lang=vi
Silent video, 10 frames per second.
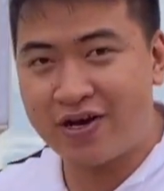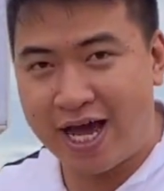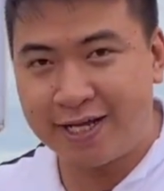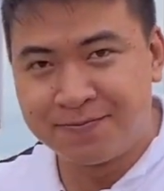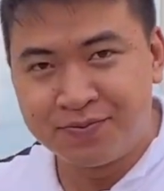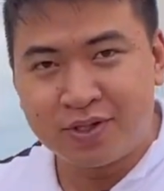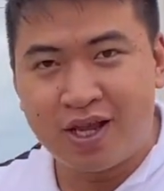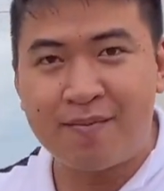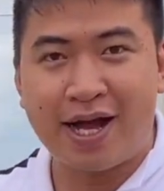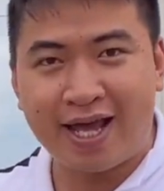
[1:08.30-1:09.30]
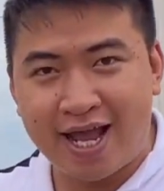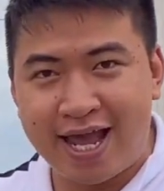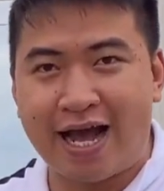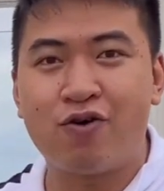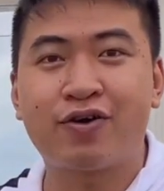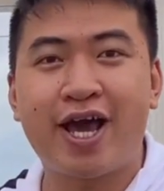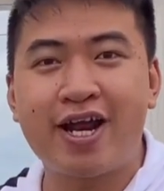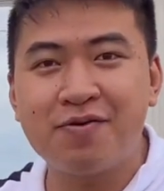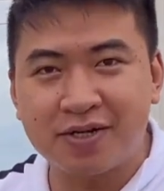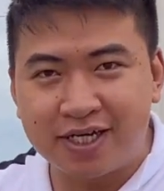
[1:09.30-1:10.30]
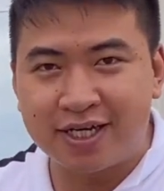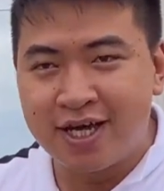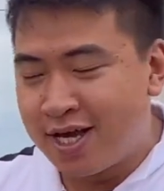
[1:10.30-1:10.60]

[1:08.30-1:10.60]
vừa hay, nhưng mà nghe nhạc ok đó mọi người.